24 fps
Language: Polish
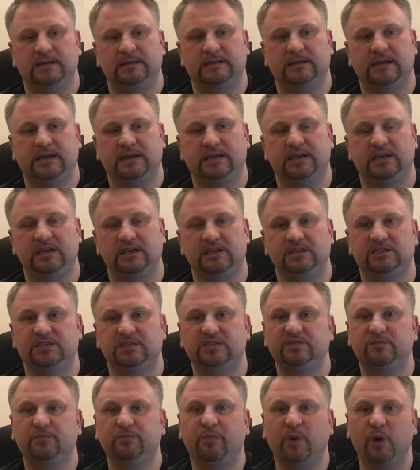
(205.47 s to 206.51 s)
taki
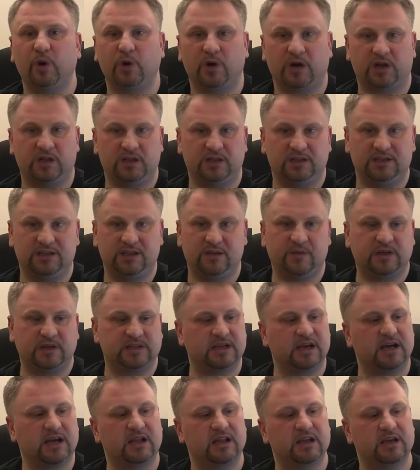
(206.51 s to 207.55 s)
sporny temat,
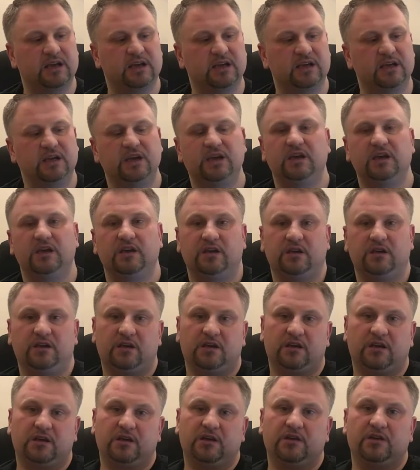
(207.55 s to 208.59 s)
ale
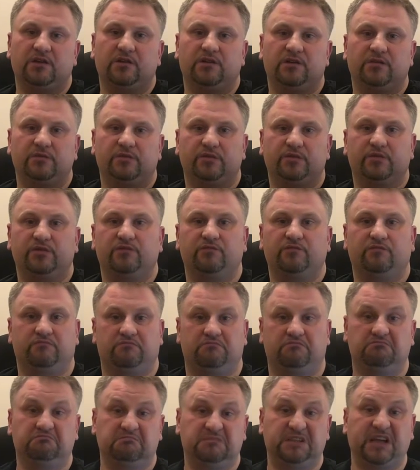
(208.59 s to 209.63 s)
y,
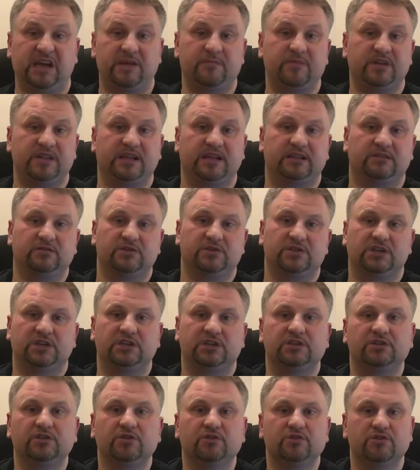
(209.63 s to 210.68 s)
dajmy na to, że
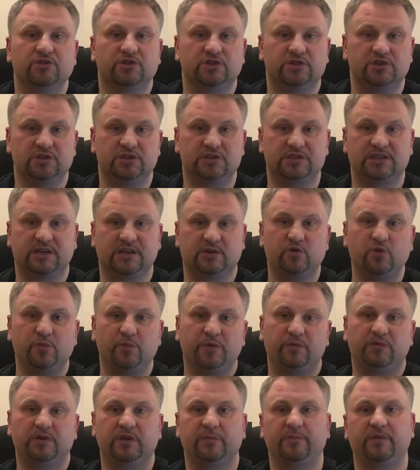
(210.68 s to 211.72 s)
ktoś
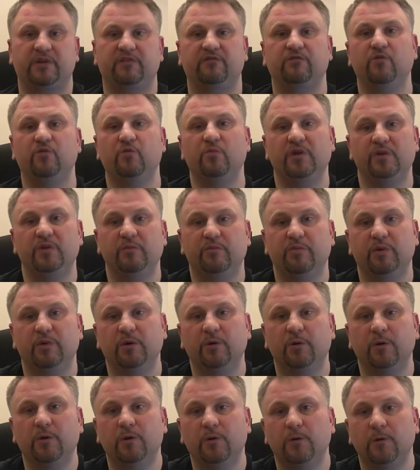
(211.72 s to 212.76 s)
zakupił te perfumy,
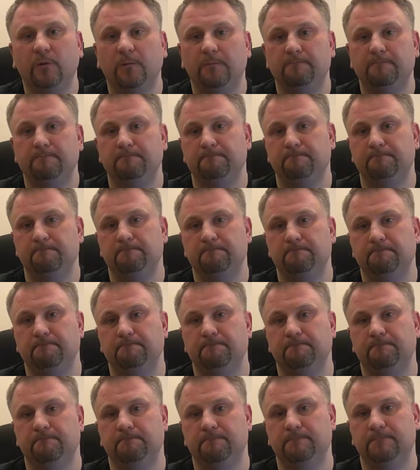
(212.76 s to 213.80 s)
bo
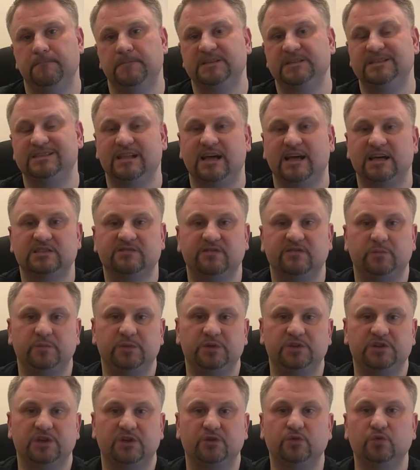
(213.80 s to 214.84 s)
mm, z nazwy
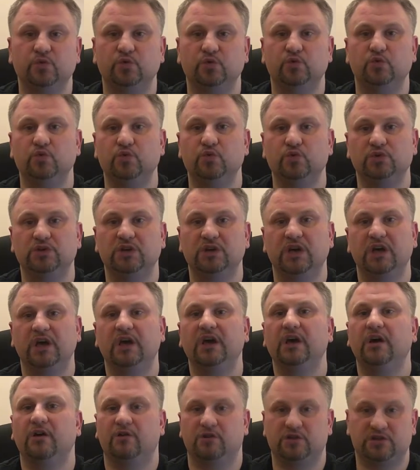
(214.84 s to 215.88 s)
pisze Udłód.
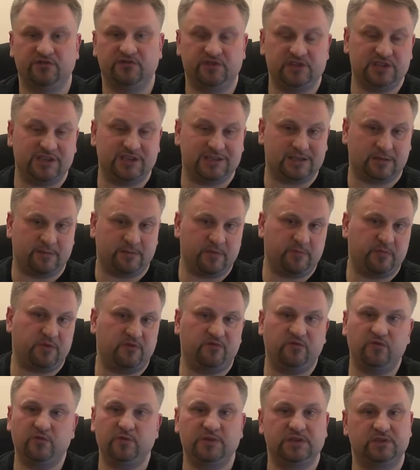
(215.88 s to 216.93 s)
Oczywiście same
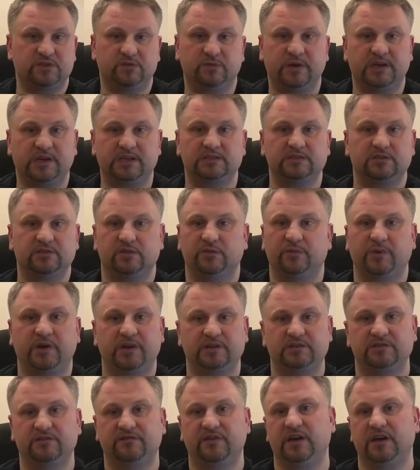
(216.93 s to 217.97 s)
perfumy są bardzo,
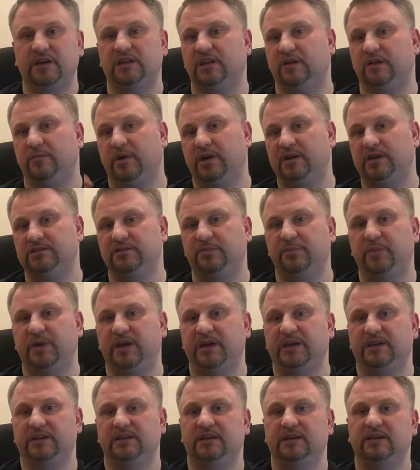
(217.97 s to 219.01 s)
bardzo fajne, bardzo
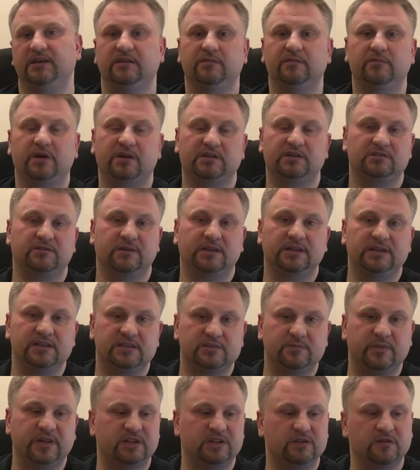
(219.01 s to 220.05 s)
piękne, bardzo ładnie
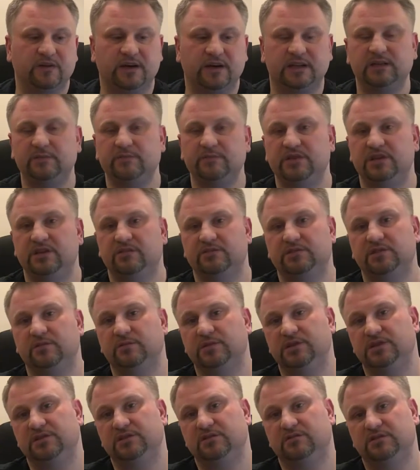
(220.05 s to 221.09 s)
zblendowane. Mnie
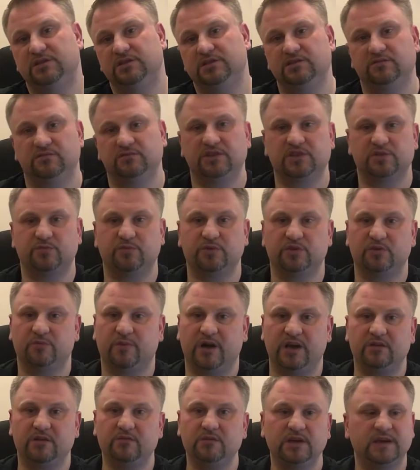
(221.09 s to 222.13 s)
osobiście one się też
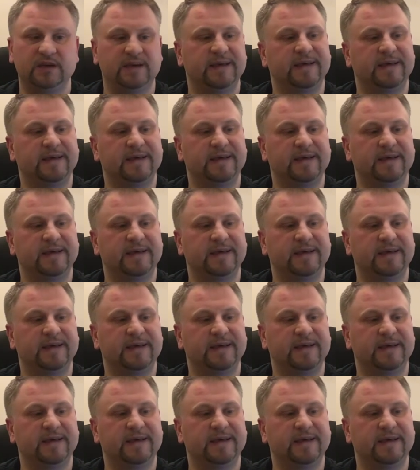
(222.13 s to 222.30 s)
podobają